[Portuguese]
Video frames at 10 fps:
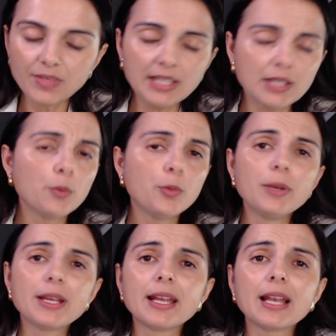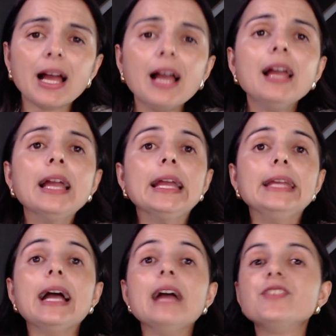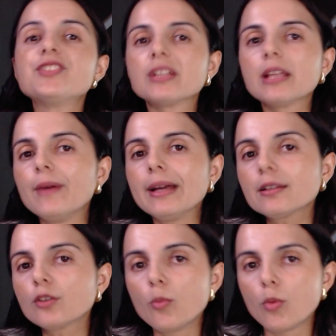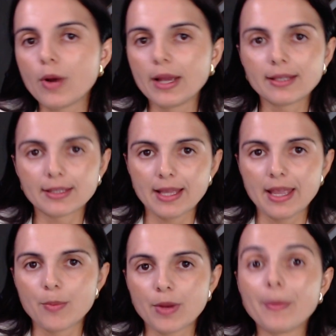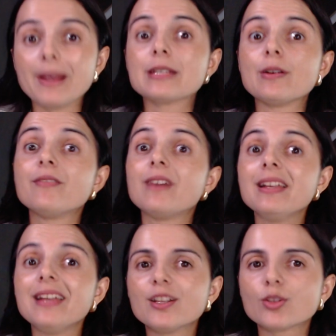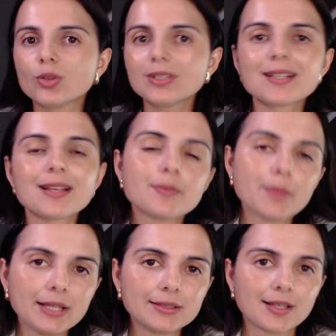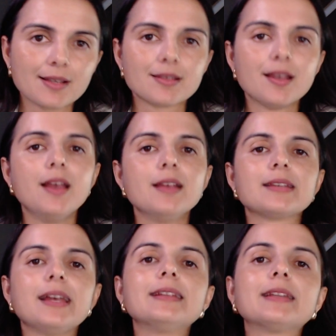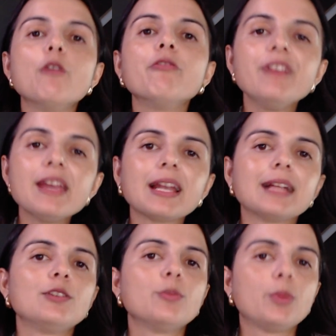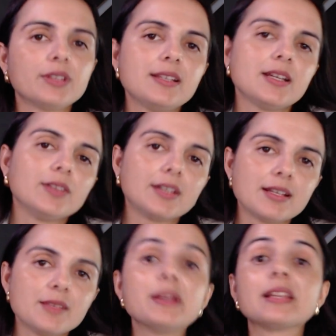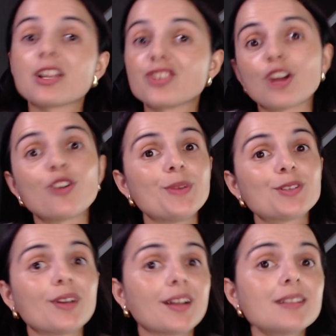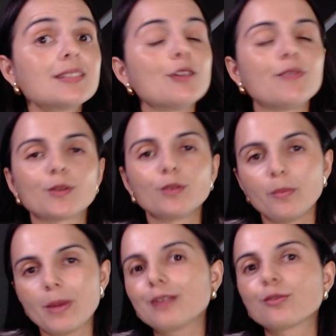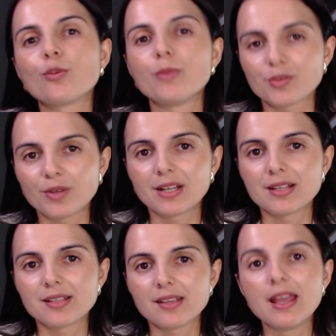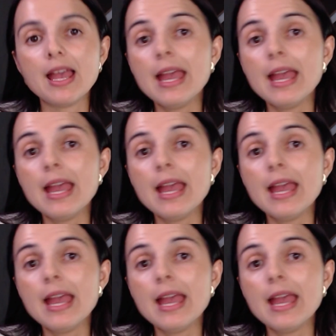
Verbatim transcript: Então eu publiquei lá e a revista não era tão boa ainda na época, mas eu avaliei todas as métricas, certo? Então eu vi que ela tinha um potencial de crescimento, ela já começou a crescer, o fator de impacto começou a crescer.